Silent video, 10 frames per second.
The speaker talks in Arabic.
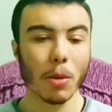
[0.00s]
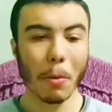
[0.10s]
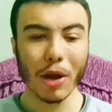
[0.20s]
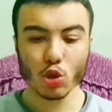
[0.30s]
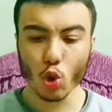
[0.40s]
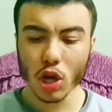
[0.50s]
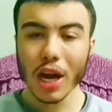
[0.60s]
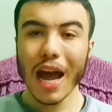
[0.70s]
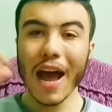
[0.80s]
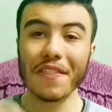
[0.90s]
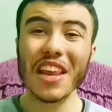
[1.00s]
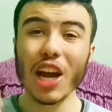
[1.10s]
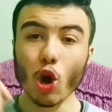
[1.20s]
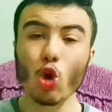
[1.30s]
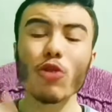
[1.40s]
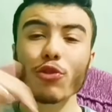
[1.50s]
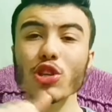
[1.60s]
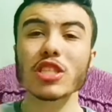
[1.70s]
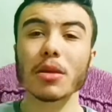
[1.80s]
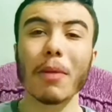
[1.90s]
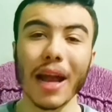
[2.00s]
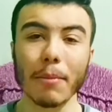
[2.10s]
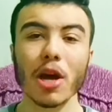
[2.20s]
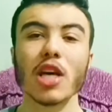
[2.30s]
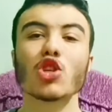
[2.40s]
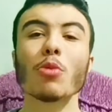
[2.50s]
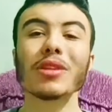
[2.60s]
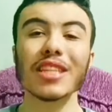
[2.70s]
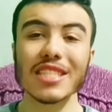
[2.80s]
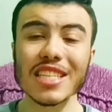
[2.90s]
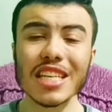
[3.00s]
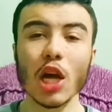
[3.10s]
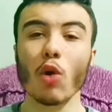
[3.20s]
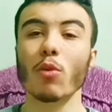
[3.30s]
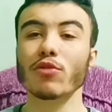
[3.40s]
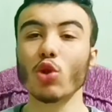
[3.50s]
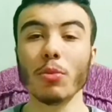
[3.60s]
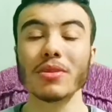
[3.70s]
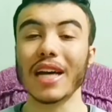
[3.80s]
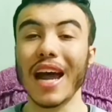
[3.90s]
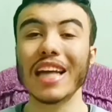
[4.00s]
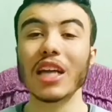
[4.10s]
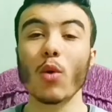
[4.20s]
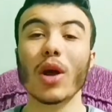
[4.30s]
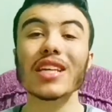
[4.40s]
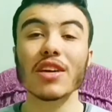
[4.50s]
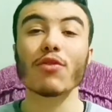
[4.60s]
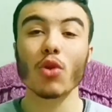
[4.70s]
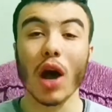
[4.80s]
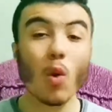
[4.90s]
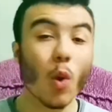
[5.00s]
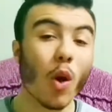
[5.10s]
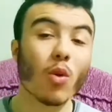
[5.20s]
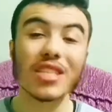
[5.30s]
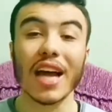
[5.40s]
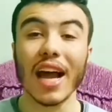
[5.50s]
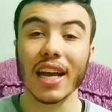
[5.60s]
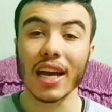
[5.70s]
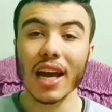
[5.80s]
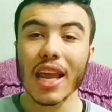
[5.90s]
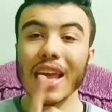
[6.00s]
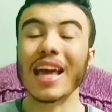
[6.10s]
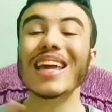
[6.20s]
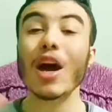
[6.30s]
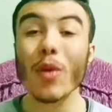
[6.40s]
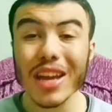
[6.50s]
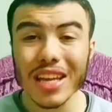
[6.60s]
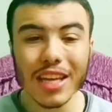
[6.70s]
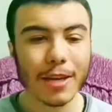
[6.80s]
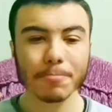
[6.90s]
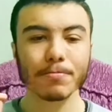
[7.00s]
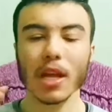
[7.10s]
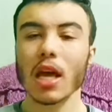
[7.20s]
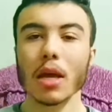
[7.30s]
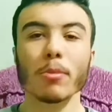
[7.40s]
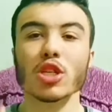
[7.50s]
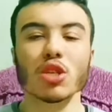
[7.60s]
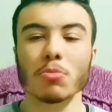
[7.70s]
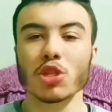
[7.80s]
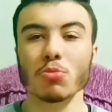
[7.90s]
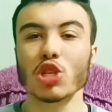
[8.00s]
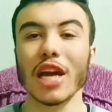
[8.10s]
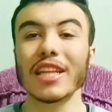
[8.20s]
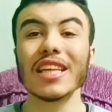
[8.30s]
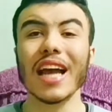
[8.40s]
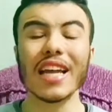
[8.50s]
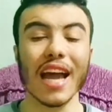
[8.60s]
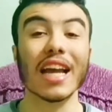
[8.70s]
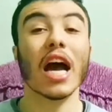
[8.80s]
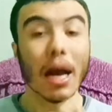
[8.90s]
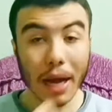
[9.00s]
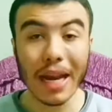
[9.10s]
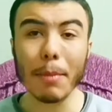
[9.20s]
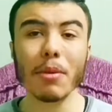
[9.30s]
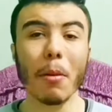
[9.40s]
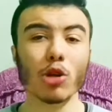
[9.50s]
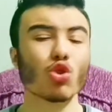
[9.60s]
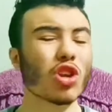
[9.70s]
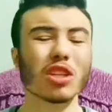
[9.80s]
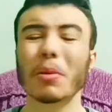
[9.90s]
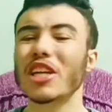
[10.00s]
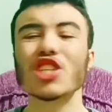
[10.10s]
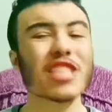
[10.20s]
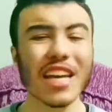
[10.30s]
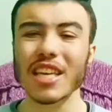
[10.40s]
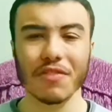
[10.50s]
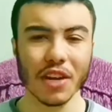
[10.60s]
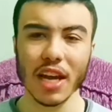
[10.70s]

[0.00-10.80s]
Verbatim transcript: امام عاشور لك حلول في نص الملعب سواء من تسديد او مفتوح مساحات او كذا فوق او او كذا حاجه لكن كوينج مش مش مش هيديك اي حاجه انا نعم، امام عاشور النهارده ما كانش سيء في